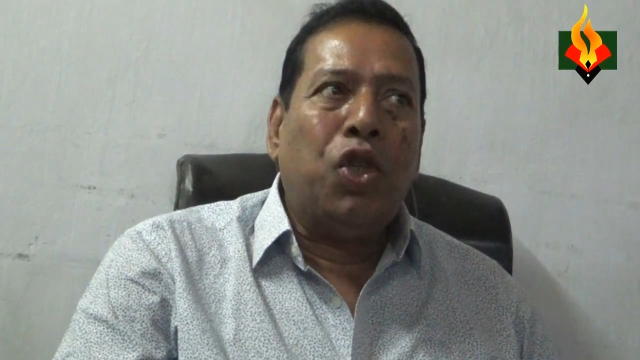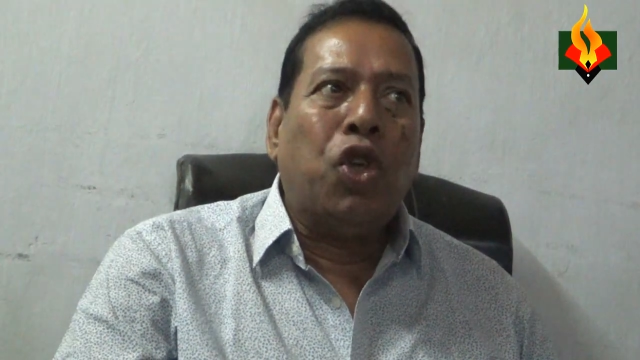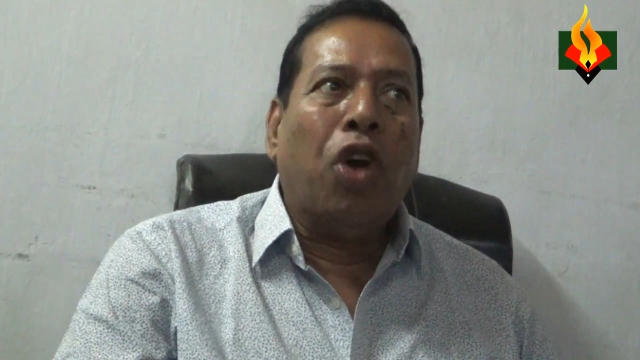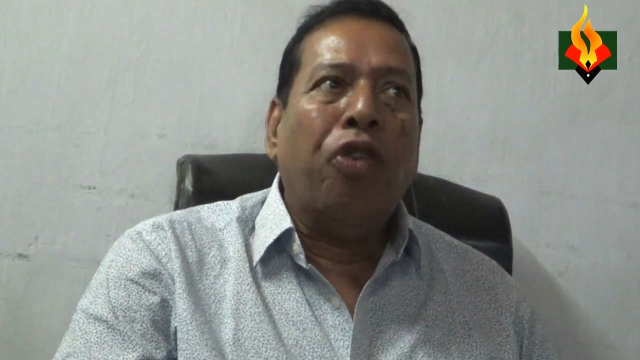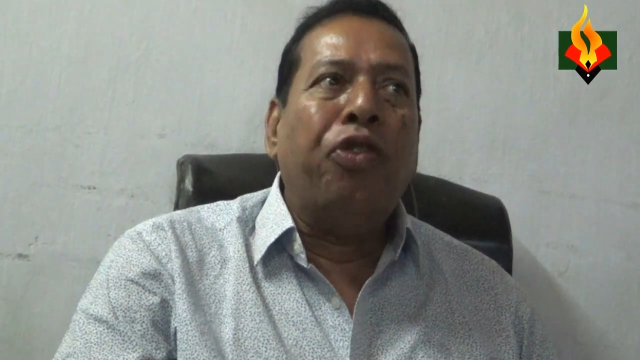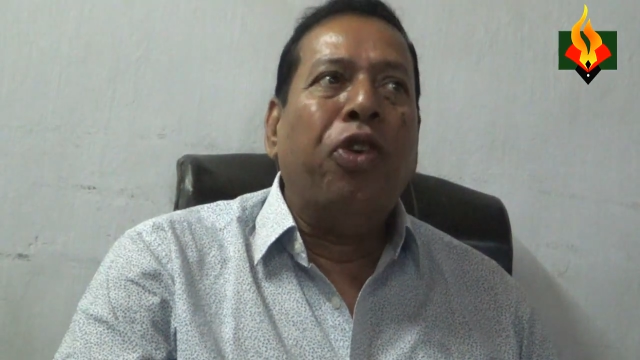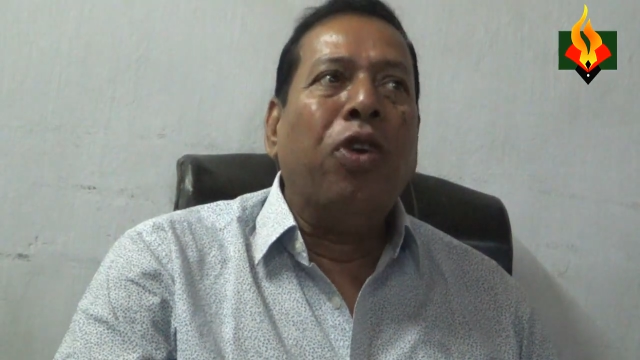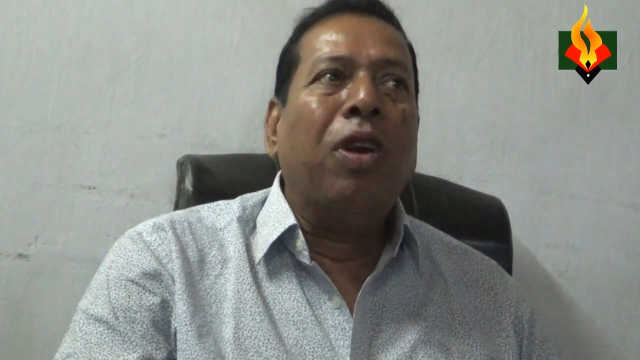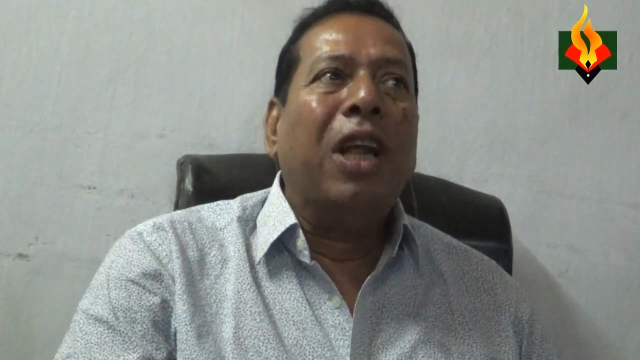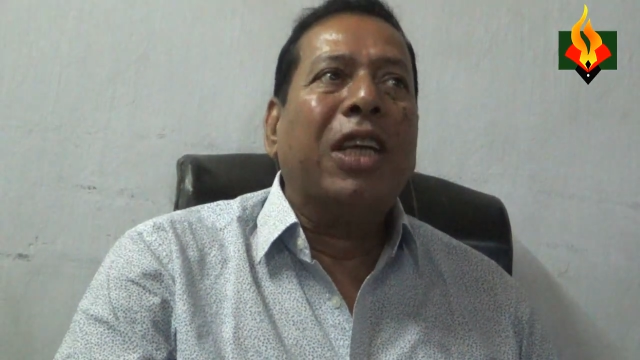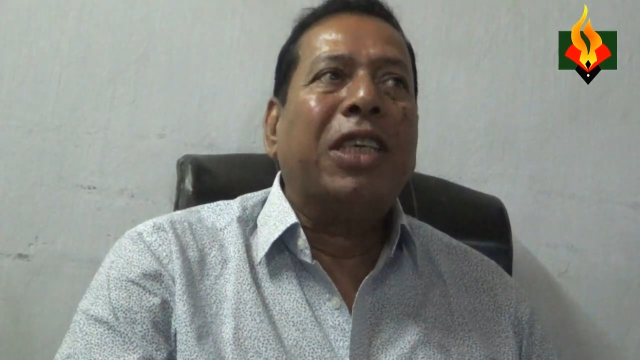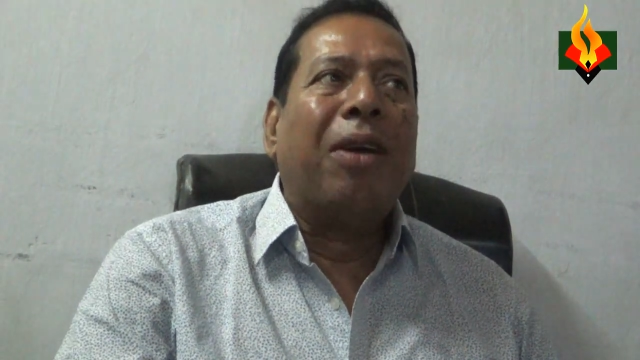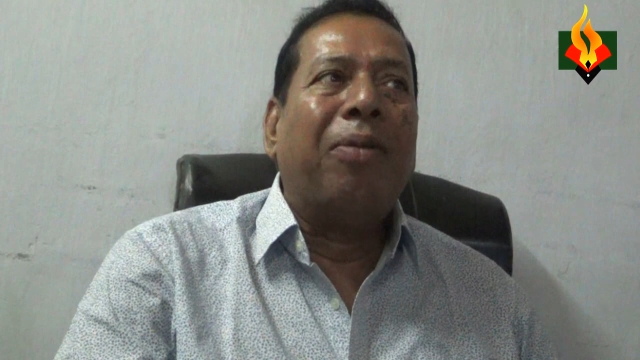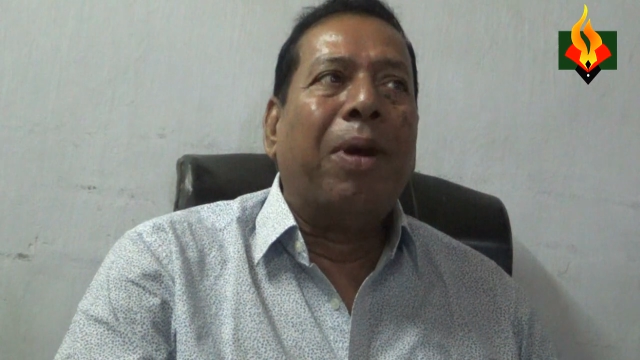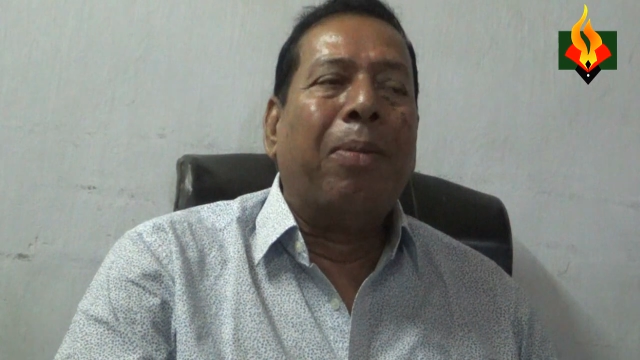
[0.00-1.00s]
শফিউল্লাহ
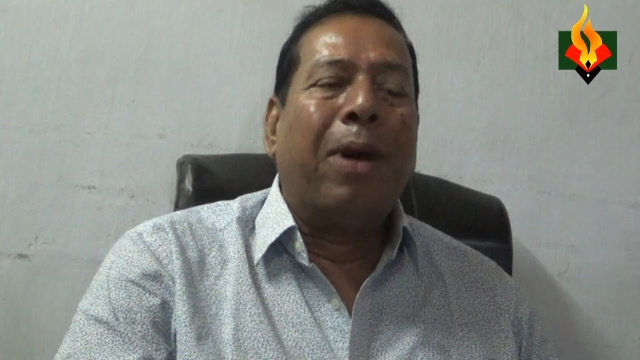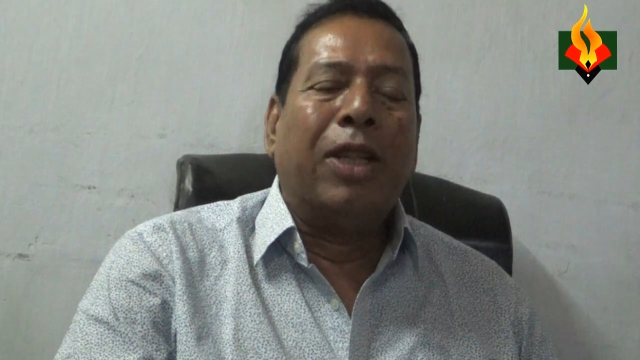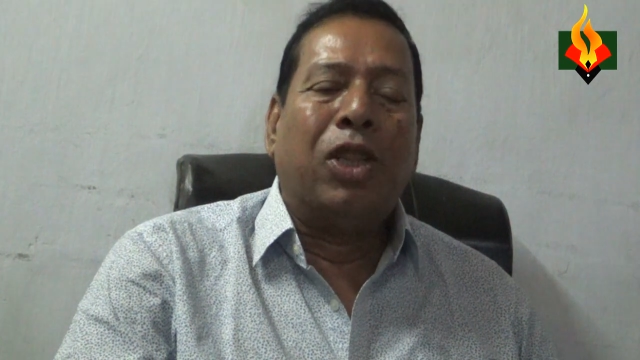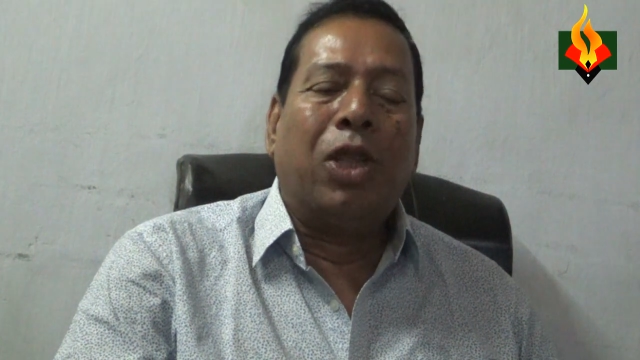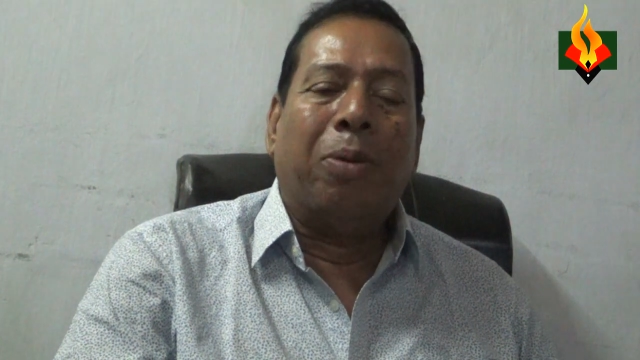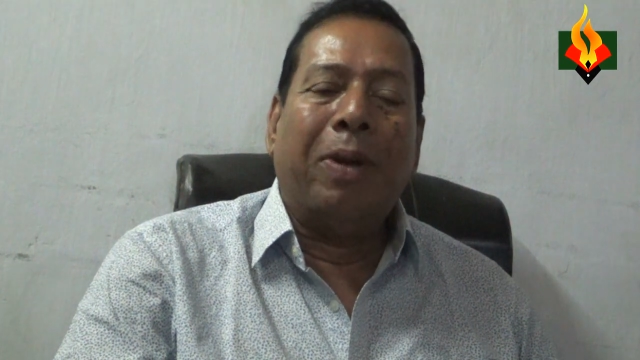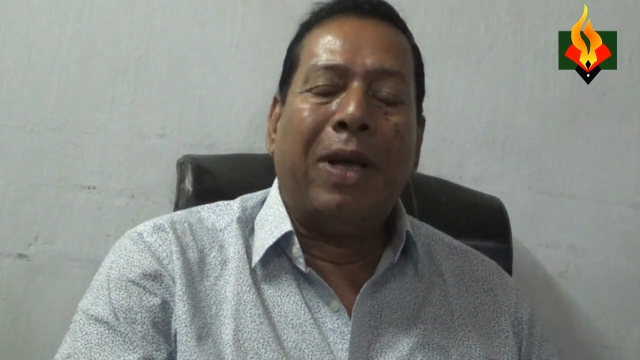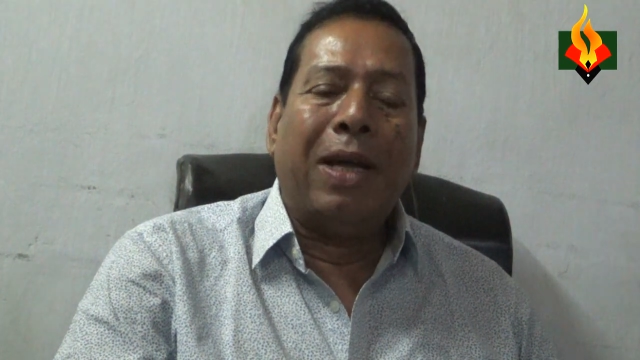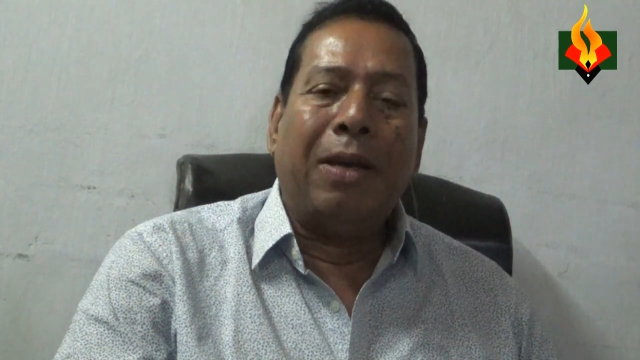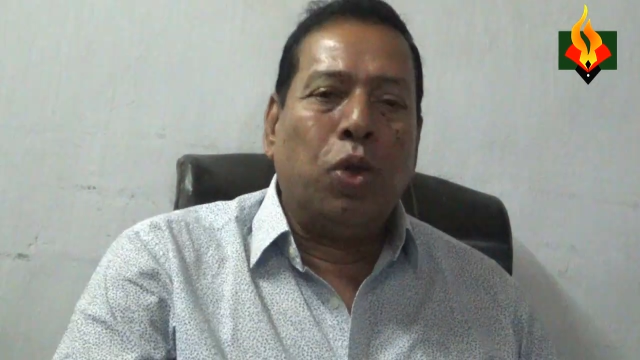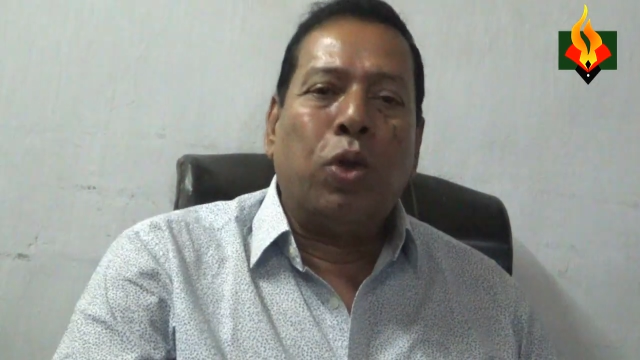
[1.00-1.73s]
সাহেবের মাধ্যমে